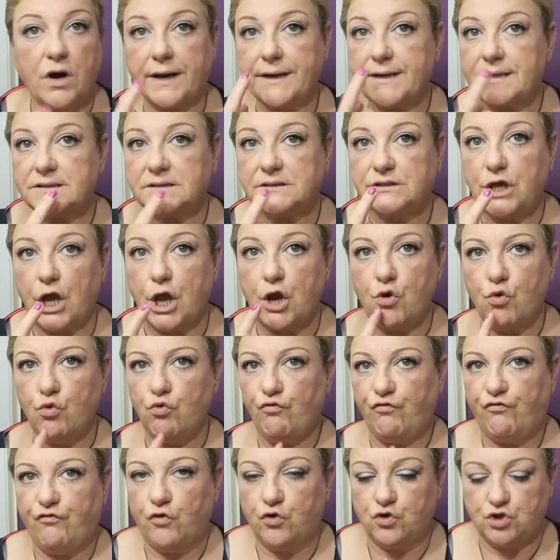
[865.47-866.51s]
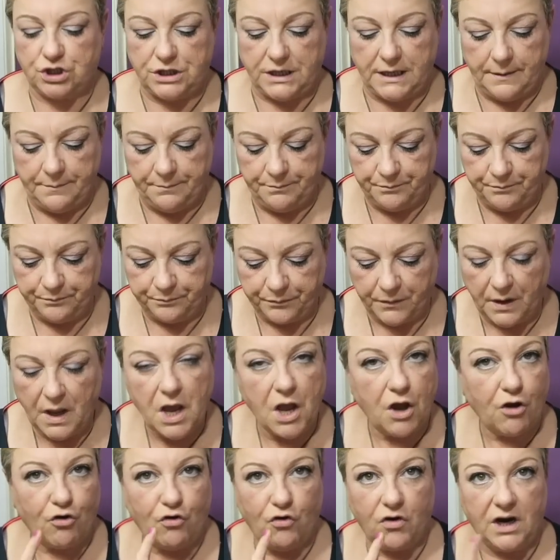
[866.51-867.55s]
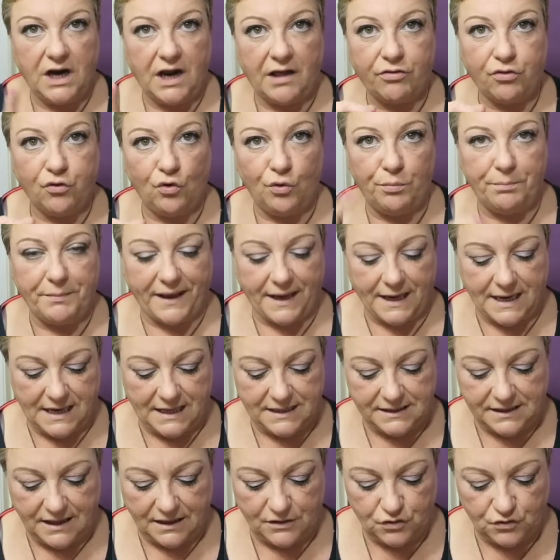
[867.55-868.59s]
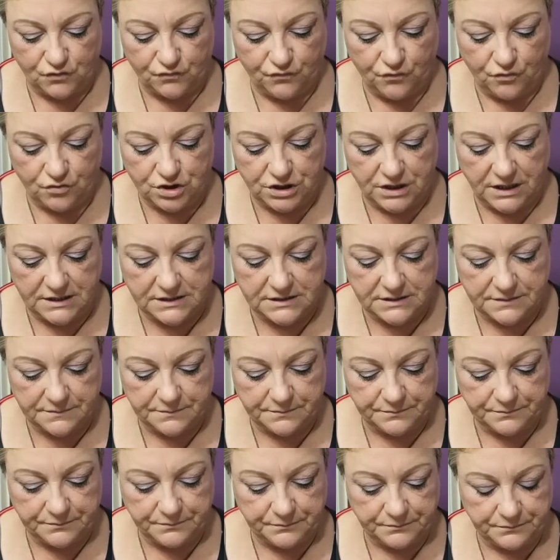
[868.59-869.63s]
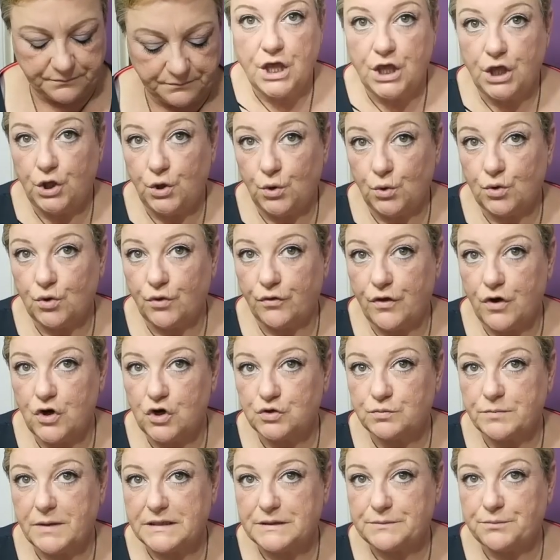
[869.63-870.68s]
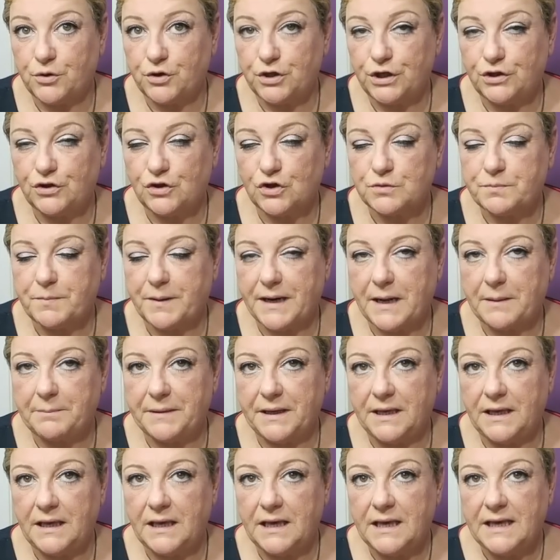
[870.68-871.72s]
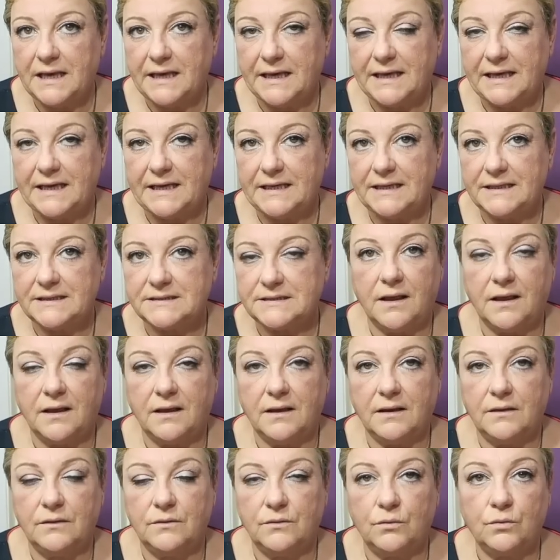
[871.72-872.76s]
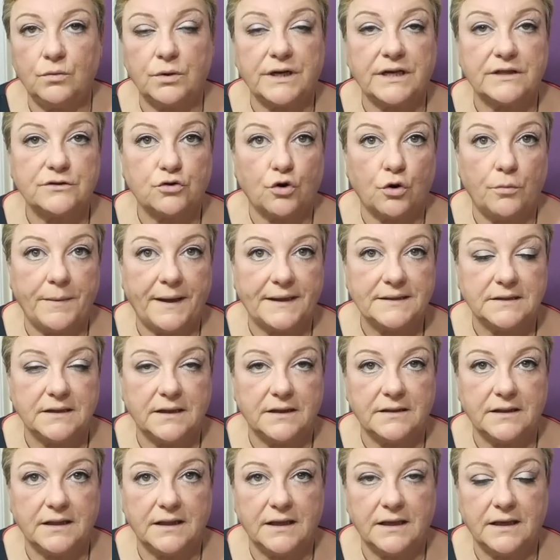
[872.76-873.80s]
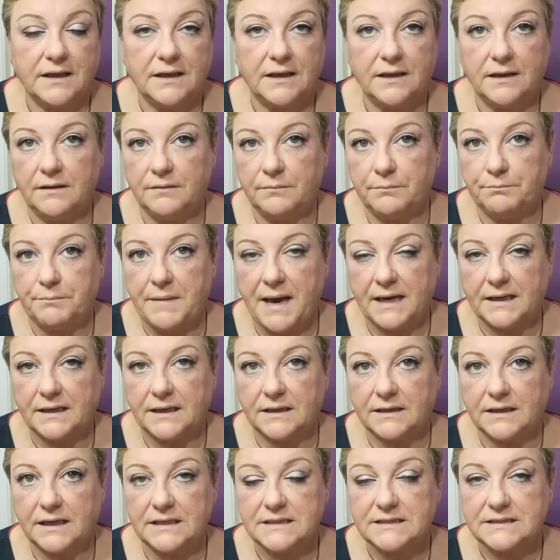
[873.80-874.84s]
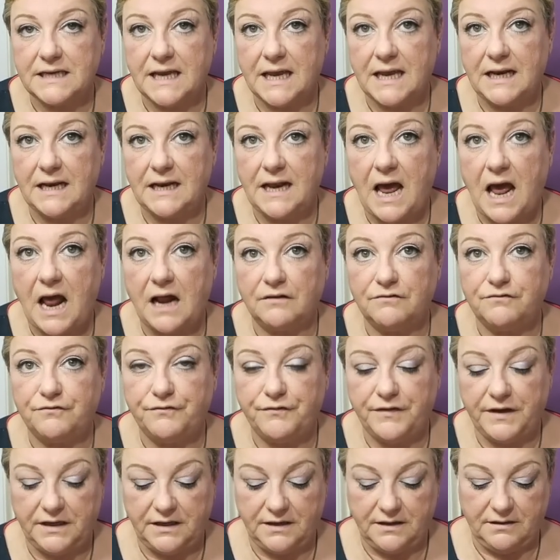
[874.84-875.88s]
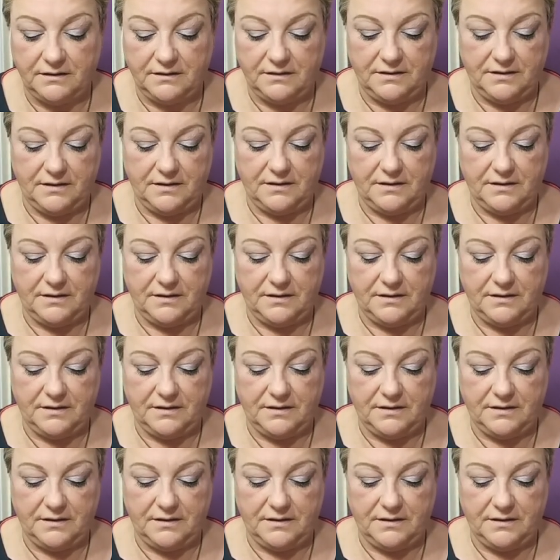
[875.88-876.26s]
ganas de un fucsia. Con el azul me encantan los fucsias. Y uno de los más bonitos para mí es un retromate de MAC, que es el Alfire